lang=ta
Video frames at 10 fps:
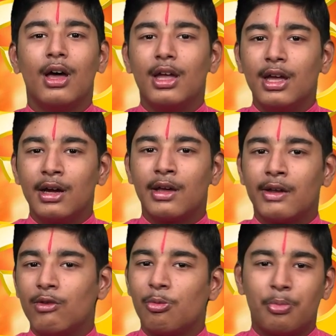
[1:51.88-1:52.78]

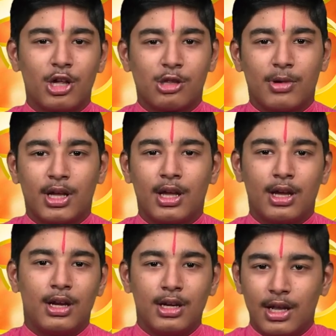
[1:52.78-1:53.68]
ஹயக்ரீவ உபாஸ்மகே
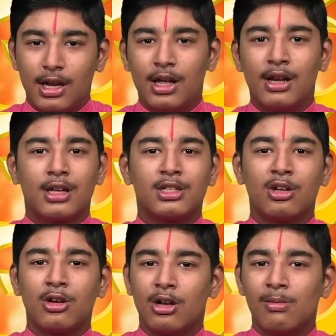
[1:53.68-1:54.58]
இந்த எல்லா
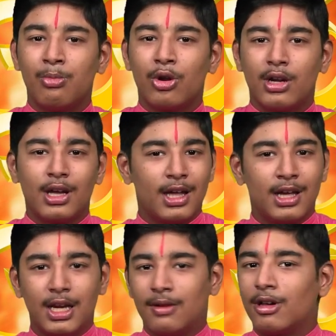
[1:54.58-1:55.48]
லட்சணங்களும் பொருந்திய
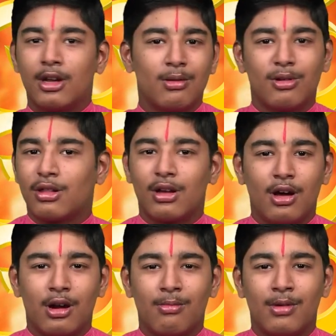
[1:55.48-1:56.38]
ஹயக்ரீவருக்கு
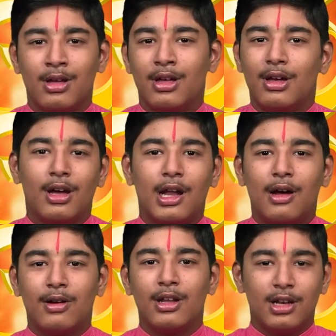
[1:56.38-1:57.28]
நமஸ்காரம்
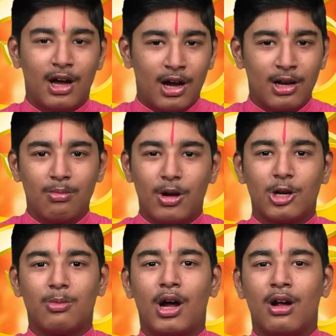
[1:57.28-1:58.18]
அதாவது ஞானம்
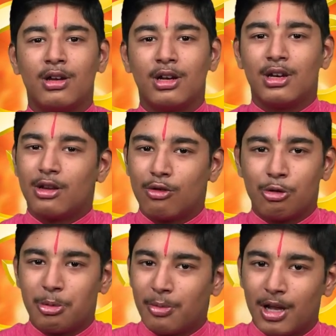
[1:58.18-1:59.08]
மற்றும் ஆண்டத்தின்
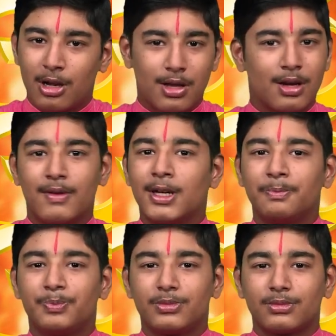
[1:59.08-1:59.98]
சொருப்பமாக இருக்கிறவர்
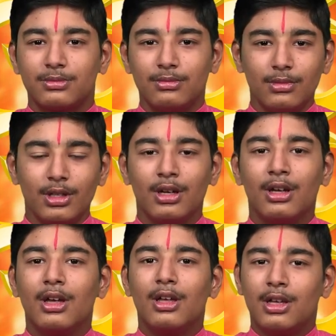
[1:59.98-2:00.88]

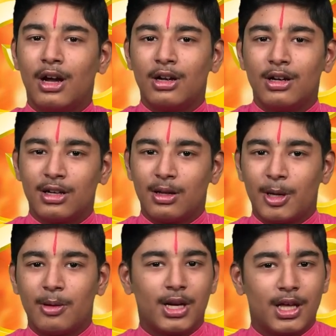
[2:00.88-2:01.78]

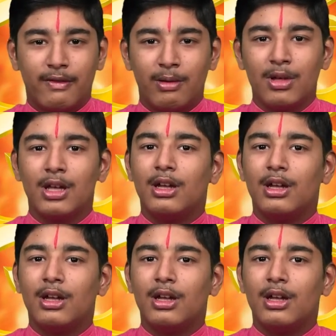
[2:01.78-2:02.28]
ஞானந்தமயம் தேவம்